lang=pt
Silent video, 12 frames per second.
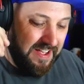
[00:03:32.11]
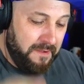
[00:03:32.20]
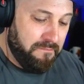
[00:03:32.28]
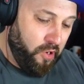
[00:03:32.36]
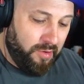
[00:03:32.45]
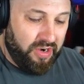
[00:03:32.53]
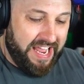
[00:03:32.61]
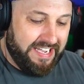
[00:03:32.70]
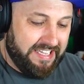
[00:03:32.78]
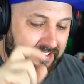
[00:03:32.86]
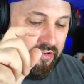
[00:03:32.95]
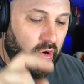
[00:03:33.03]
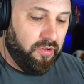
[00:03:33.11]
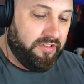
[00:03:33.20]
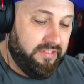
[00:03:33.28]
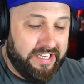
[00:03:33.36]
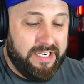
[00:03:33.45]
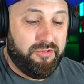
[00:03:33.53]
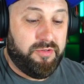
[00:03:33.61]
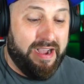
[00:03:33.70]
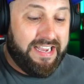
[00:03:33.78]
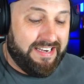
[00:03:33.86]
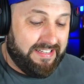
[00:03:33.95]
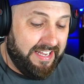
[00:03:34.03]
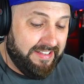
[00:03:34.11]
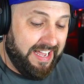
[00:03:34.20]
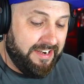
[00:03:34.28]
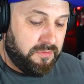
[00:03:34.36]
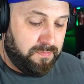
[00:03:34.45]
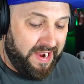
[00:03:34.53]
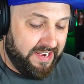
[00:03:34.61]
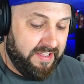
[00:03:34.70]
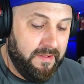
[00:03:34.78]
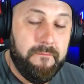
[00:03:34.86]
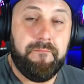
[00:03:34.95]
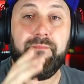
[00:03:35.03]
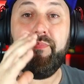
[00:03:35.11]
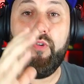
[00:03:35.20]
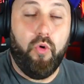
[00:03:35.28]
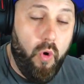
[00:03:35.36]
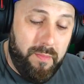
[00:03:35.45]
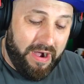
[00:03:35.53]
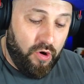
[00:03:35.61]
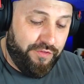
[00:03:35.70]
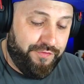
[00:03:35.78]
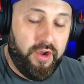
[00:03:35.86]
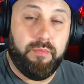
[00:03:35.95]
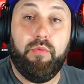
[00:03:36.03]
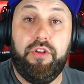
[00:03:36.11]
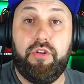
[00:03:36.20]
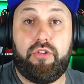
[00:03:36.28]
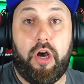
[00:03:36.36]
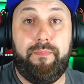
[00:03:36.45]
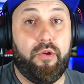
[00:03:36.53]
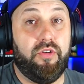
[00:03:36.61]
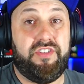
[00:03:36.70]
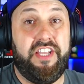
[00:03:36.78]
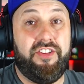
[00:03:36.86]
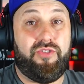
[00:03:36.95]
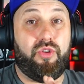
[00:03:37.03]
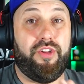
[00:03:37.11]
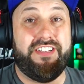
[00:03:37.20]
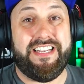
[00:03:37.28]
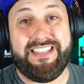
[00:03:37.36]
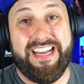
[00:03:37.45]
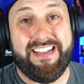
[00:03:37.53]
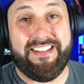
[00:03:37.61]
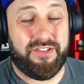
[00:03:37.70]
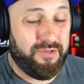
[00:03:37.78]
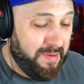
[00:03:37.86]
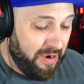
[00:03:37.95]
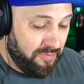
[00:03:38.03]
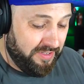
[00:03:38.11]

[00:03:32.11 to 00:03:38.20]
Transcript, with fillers: Boa, moleque, gol, ganhamos uma carta lendária, Spark... O baú foi muito top, gostei de todas as cartas do baú,